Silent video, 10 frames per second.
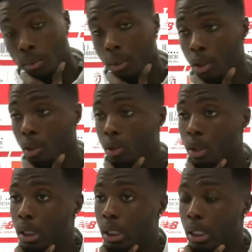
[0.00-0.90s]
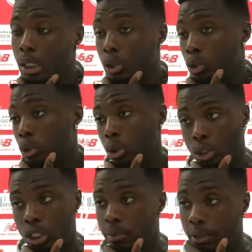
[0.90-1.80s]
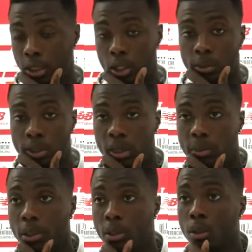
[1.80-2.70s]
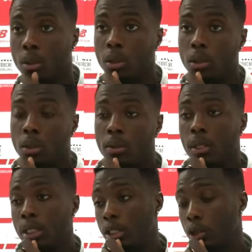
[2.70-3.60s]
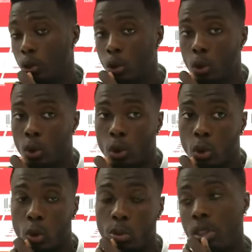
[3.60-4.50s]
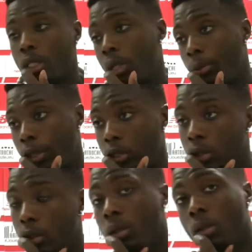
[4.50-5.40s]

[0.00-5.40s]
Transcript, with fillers: Maintenant, on est inquiétude. Non, je ne dirais pas ça comme ça parce que voilà, c'est sûr que, pour certaines personnes,